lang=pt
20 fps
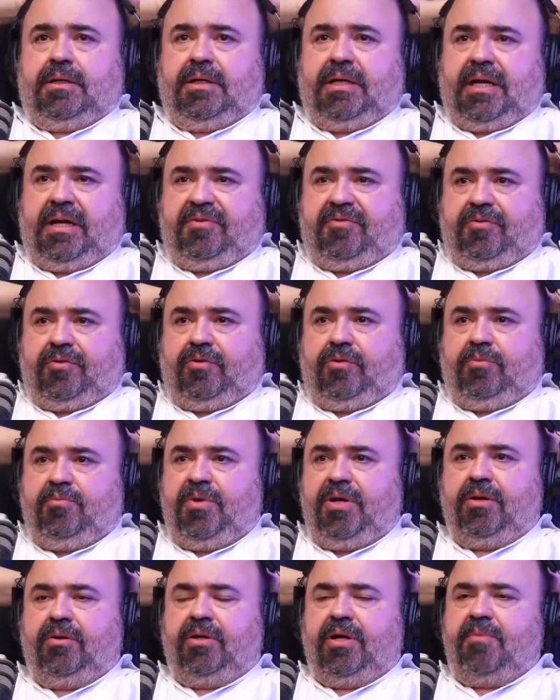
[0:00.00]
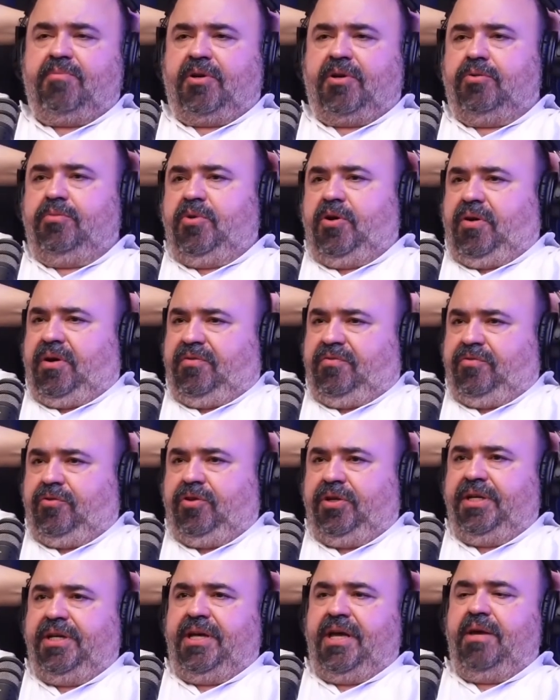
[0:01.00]
E ela falou: na época do meu
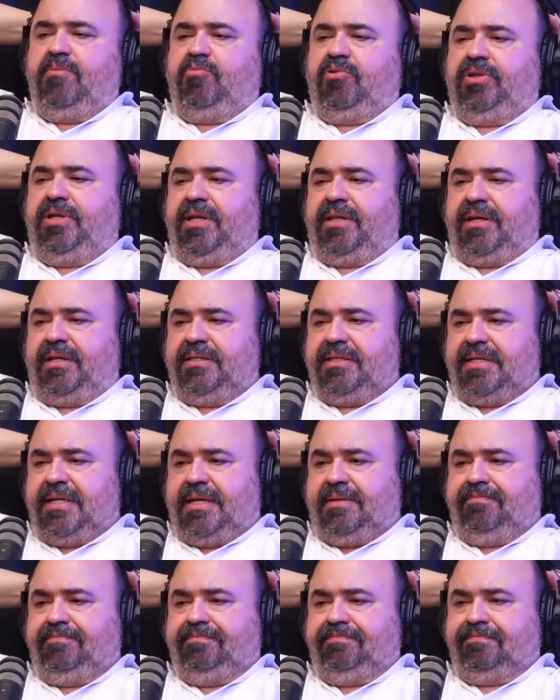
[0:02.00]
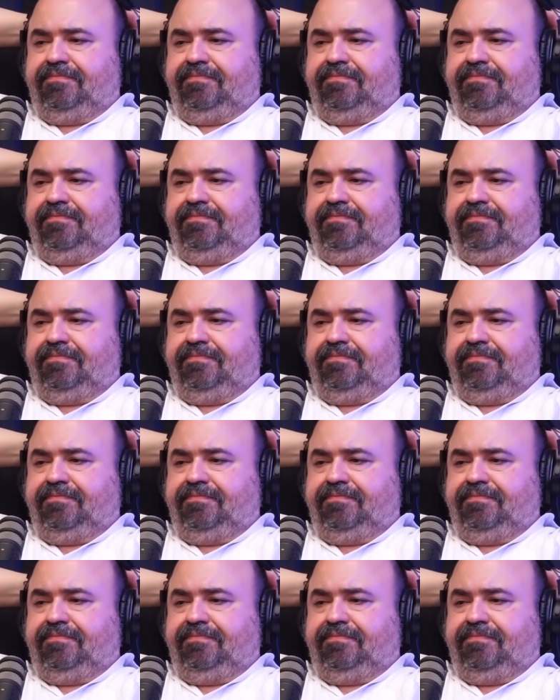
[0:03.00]
avô, ninguém podia transar.